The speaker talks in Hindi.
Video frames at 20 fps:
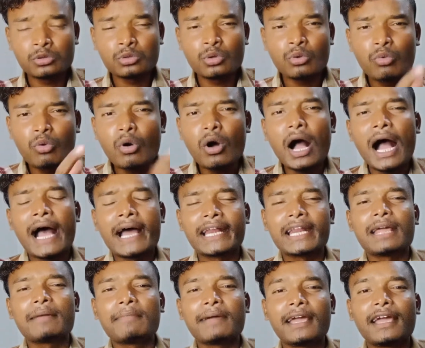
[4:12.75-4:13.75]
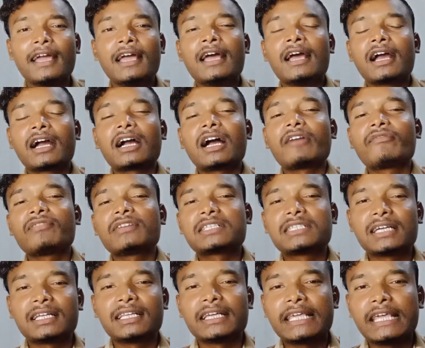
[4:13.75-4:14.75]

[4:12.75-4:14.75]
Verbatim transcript: तो वो आने में काफ़ी ज़्यादा